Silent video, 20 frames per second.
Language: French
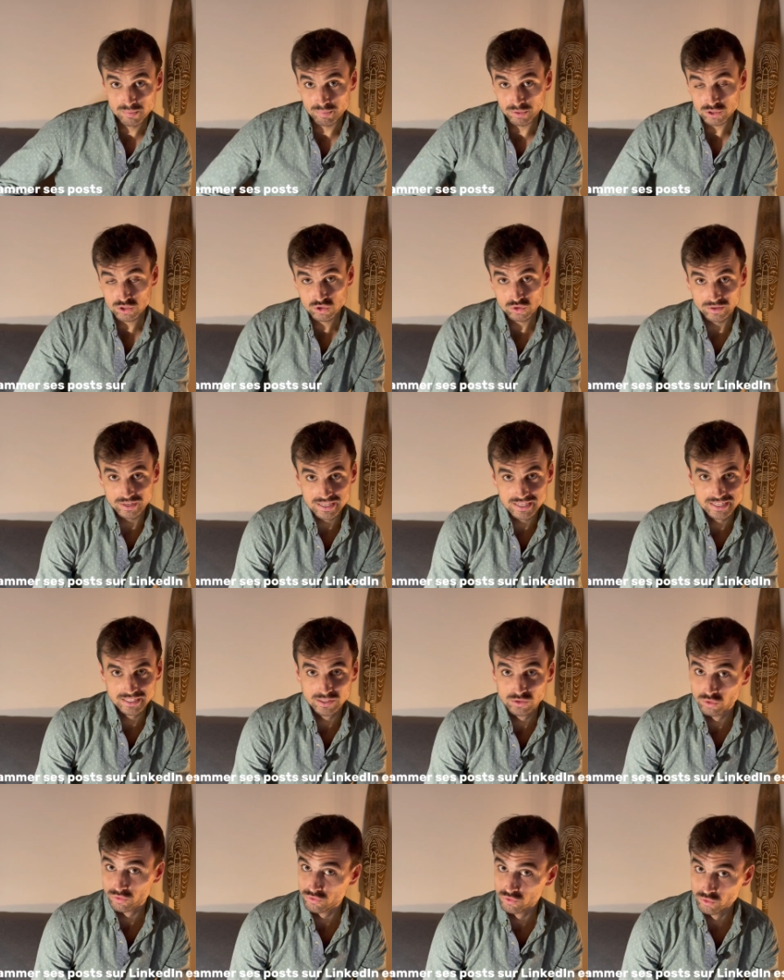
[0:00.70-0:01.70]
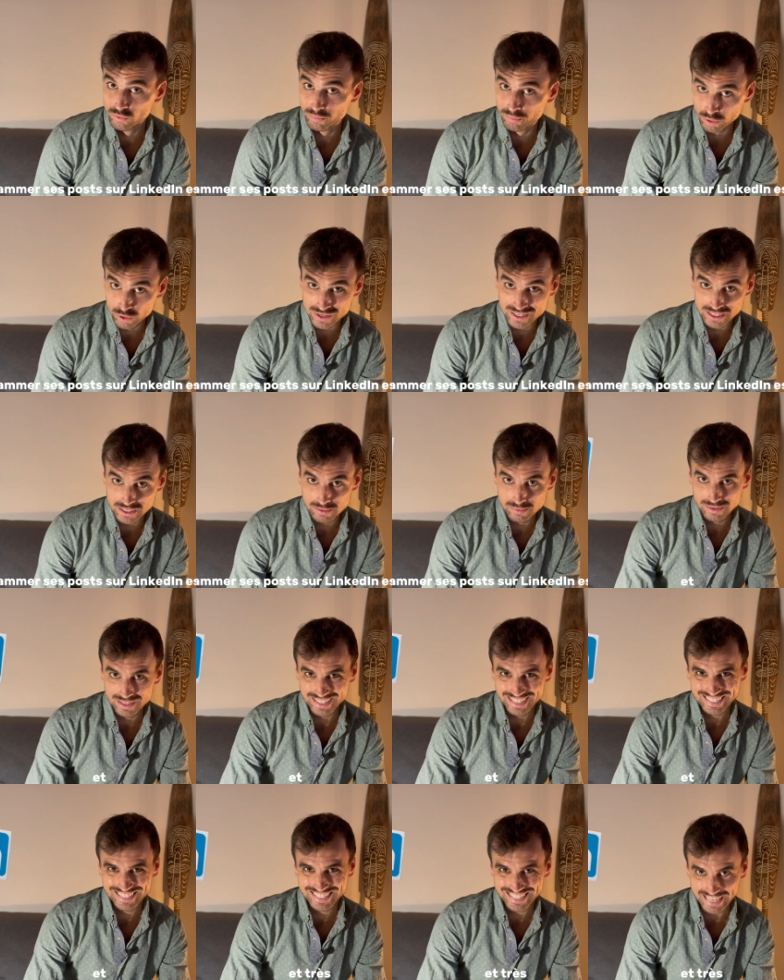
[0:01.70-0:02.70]
posts sur LinkedIn est devenu possible
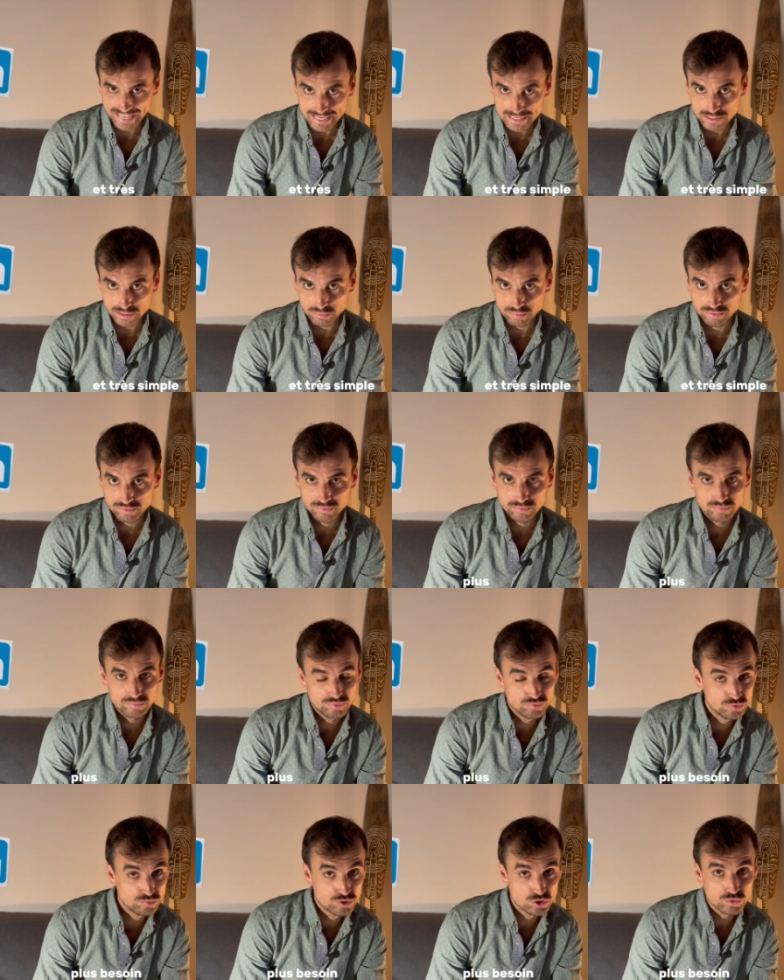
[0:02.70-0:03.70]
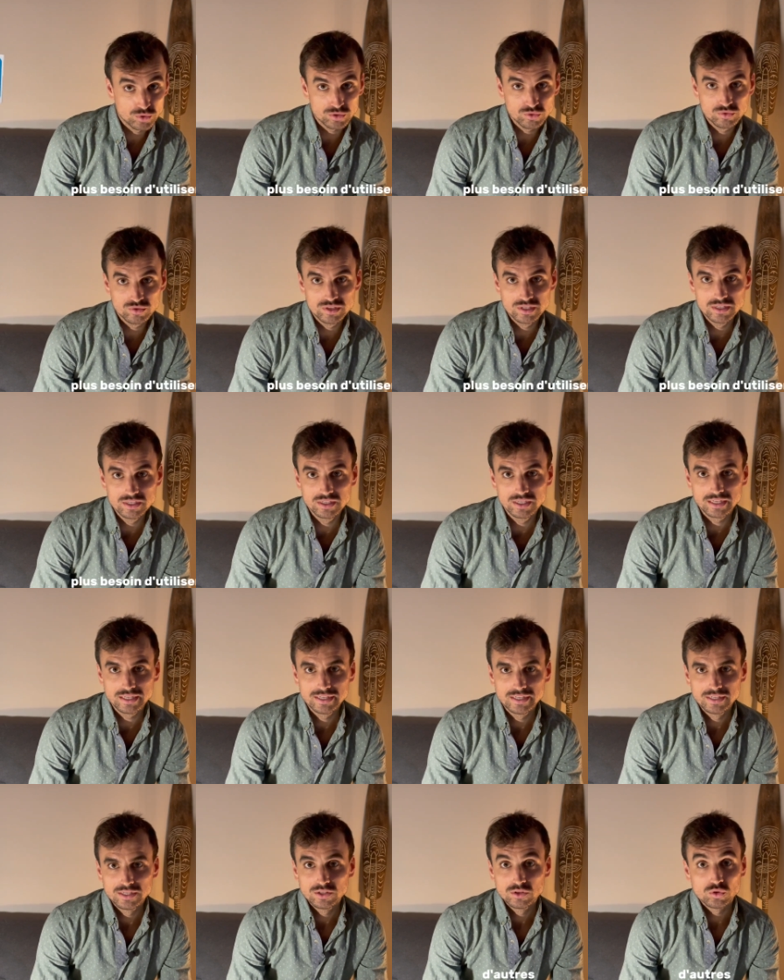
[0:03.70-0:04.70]
et très simple. Plus besoin d'utiliser
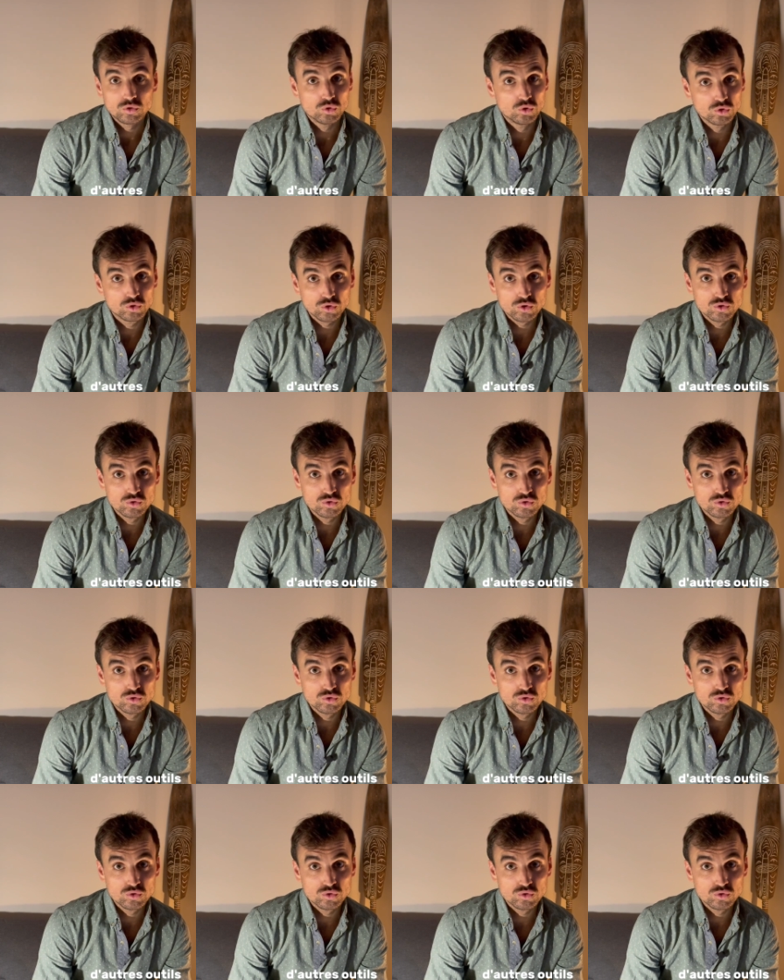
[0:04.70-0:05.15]
d'autres